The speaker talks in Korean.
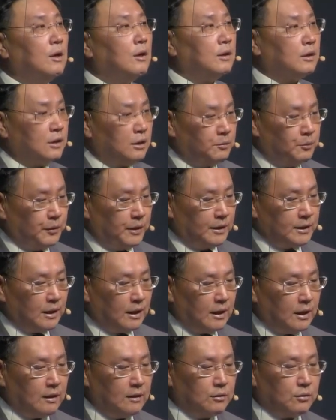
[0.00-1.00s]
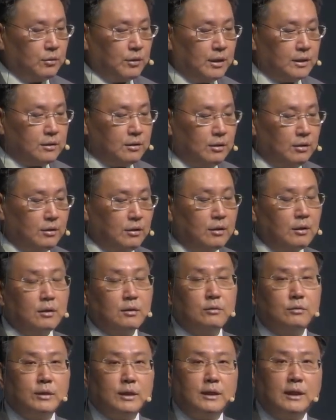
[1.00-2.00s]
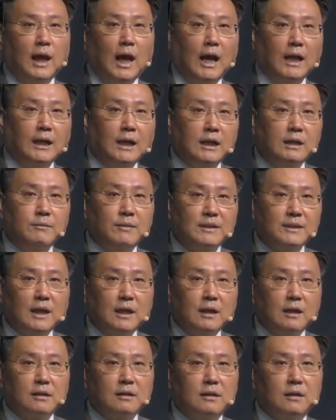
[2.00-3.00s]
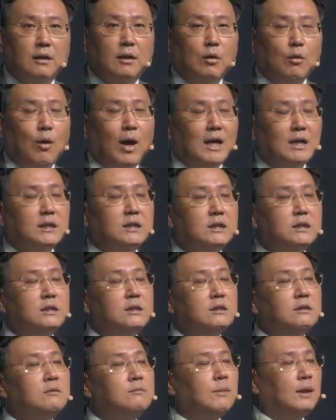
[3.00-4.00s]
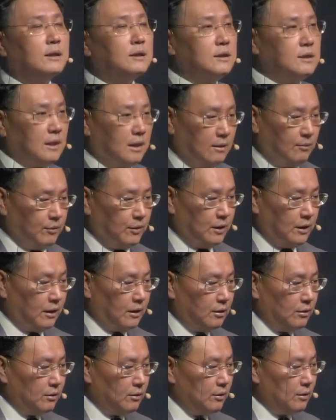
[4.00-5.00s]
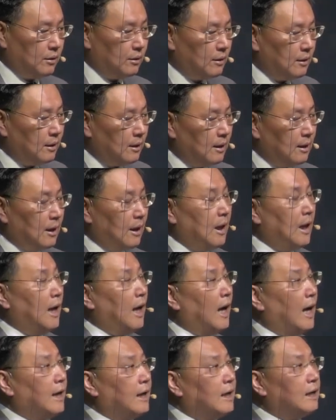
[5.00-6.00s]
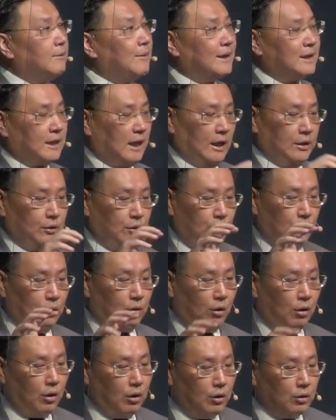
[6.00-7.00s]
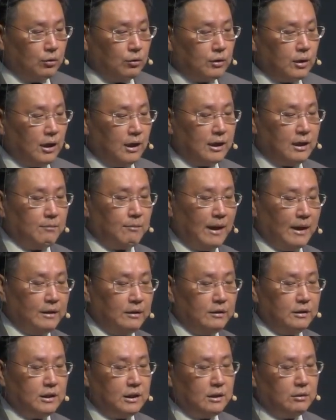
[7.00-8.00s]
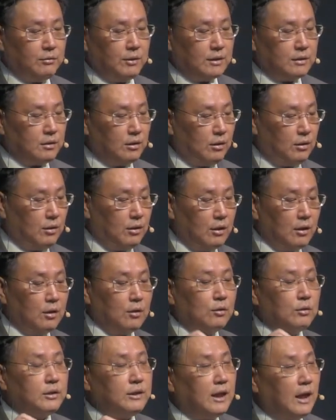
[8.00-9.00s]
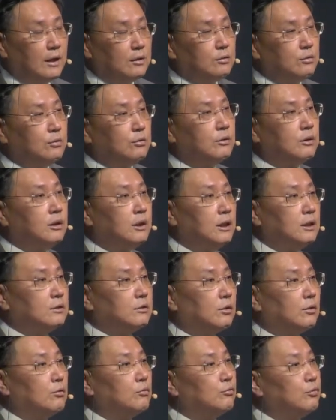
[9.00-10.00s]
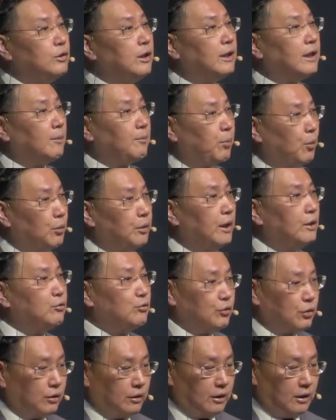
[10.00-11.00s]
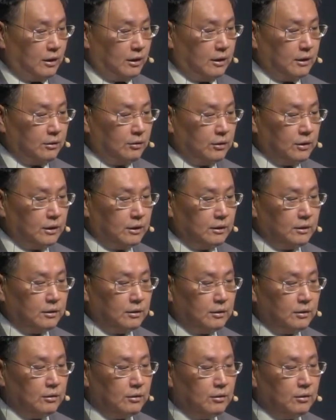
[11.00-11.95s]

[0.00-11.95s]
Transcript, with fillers: 그분의 사랑을 통해서 우리는 하나님의 사랑을 확증받은 사람들이에요. 하나님의 자녀로 거룩하게 만드시기 위해서 예수 그리스도를 우리에게 보내주셨다라는 것이거든요.